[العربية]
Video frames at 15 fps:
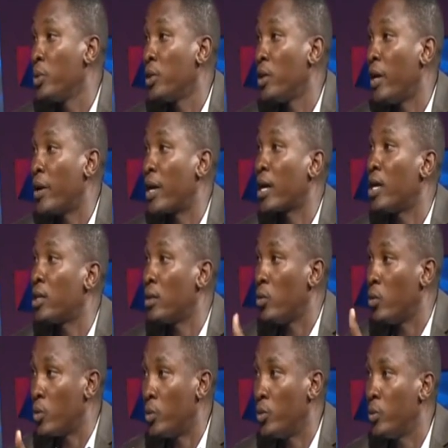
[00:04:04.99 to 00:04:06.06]
حركات
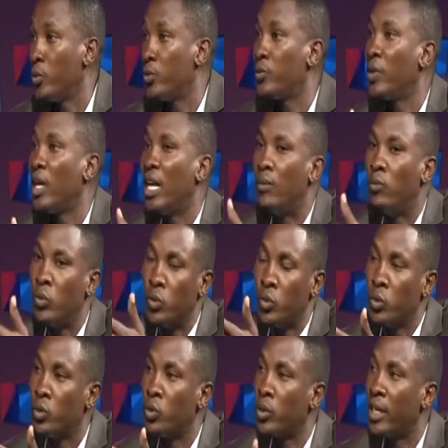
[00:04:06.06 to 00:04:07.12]
الحروف
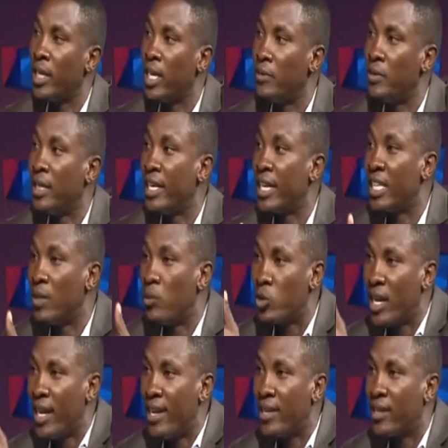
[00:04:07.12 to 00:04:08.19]
المدود وغيرها من الحاجات ده
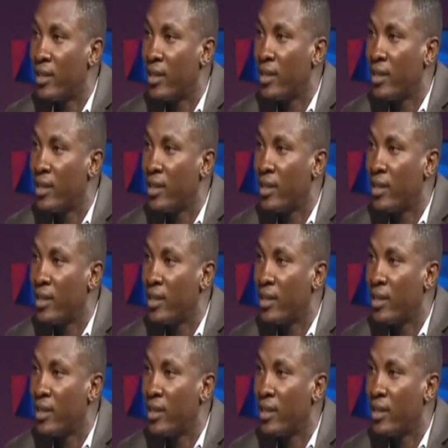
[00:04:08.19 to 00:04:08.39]
متعلق